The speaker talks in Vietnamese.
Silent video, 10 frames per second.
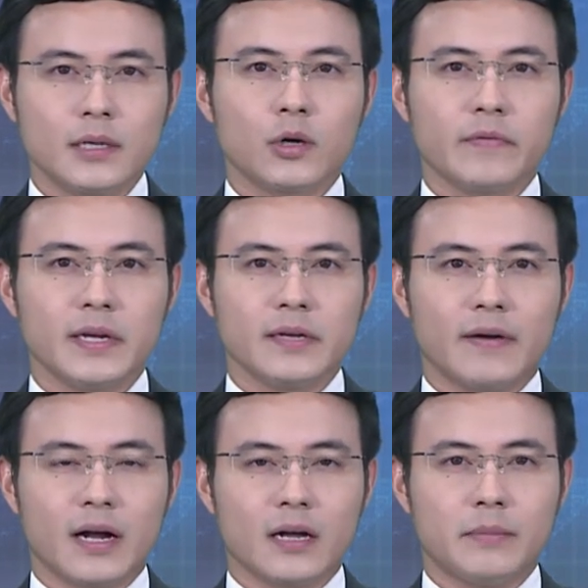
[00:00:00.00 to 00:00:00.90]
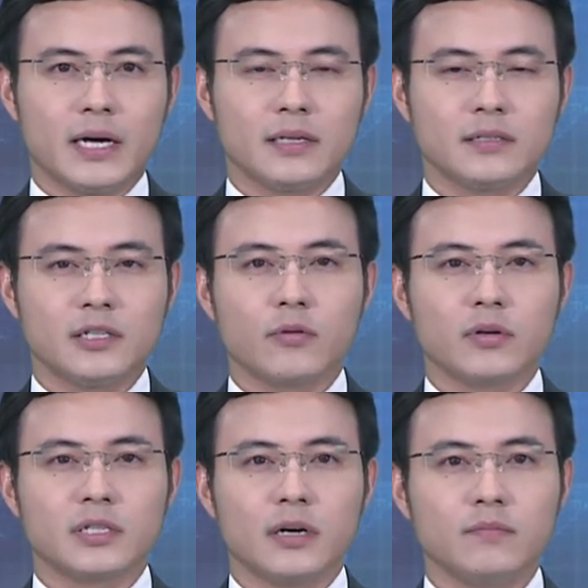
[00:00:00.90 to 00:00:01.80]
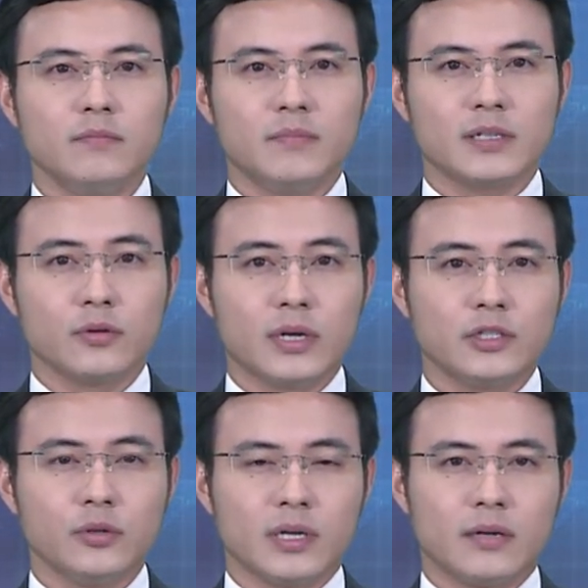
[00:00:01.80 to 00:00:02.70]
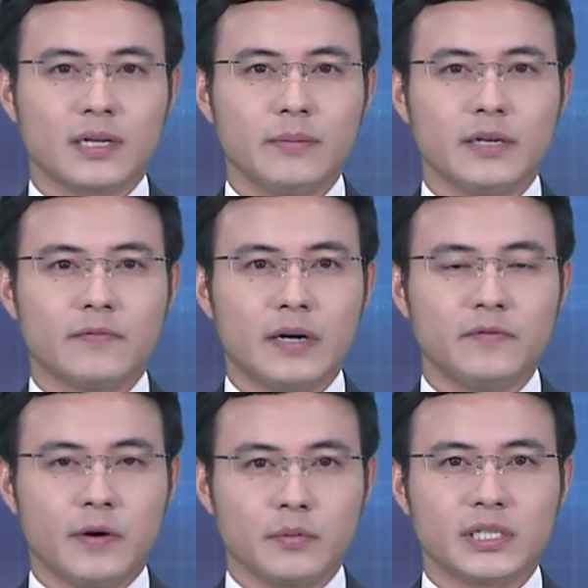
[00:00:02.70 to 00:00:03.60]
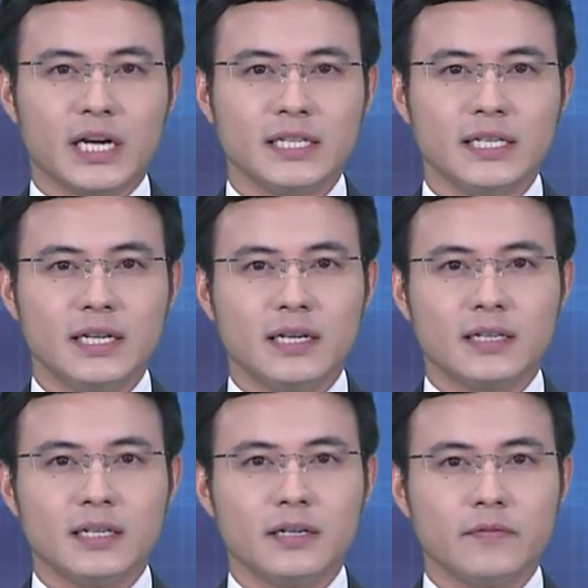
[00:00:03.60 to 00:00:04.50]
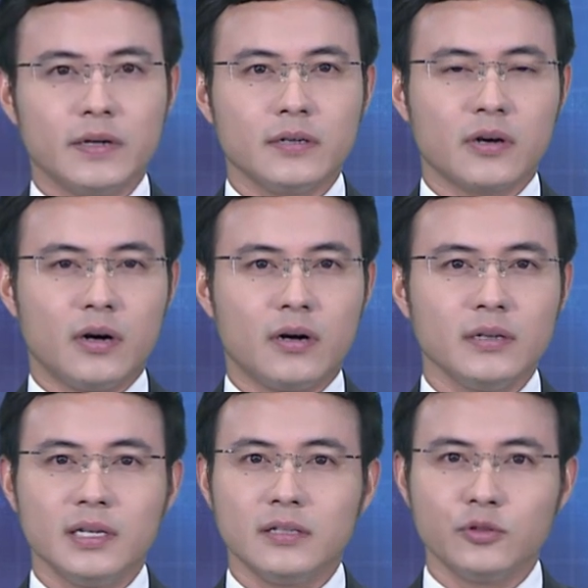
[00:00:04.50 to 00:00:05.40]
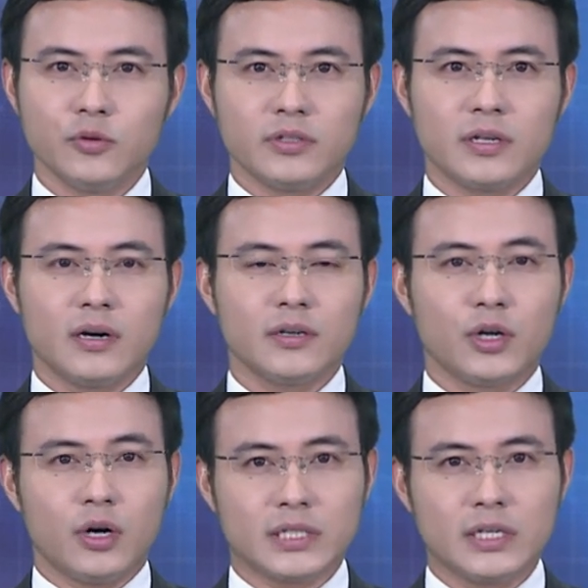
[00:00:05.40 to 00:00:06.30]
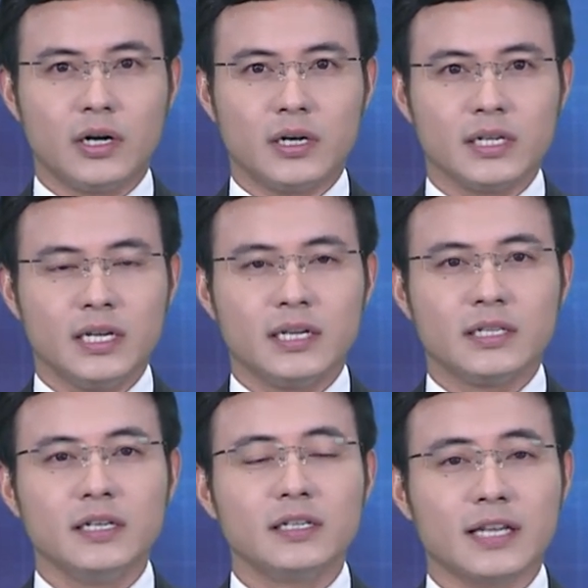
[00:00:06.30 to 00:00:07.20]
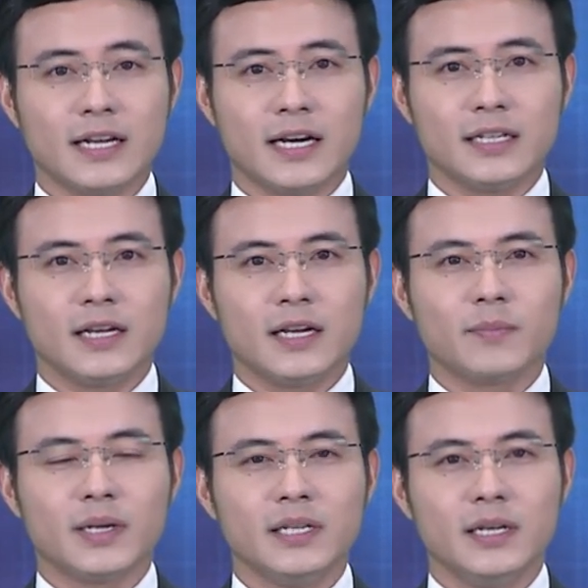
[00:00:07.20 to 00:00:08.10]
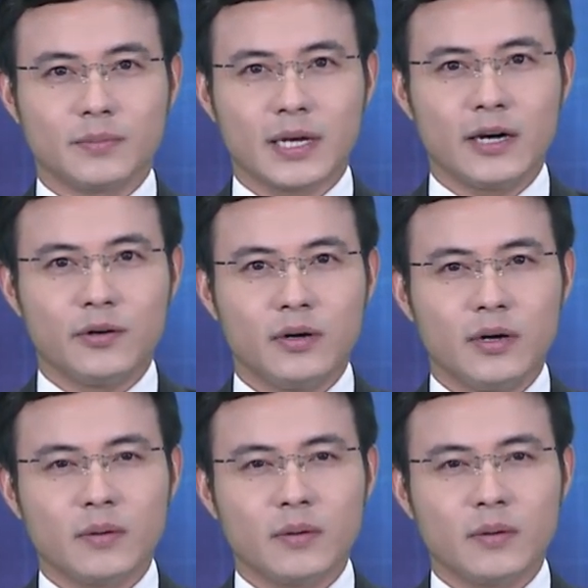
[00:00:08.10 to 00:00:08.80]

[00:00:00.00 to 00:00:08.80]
Thưa quý vị và các bạn, trong cuộc sống, mặc dù đã chủ động các biện pháp phòng tránh, nhưng vẫn có những rủi ro khó tránh khỏi như tai nạn, bệnh hiểm nghèo.